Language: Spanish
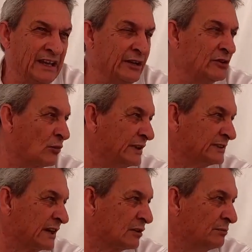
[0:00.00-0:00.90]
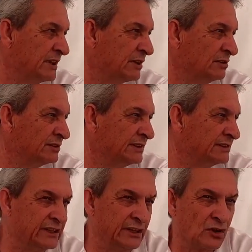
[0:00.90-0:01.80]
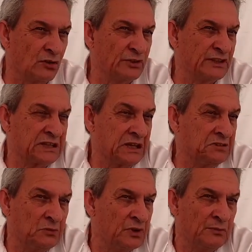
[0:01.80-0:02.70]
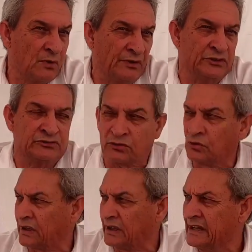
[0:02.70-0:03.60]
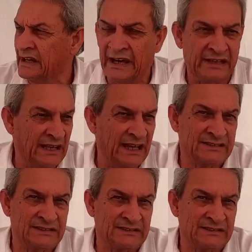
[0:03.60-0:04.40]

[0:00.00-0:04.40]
y no cuentan conmigo y te tienen como un extraño, bueno, pues cuando eso ocurre estás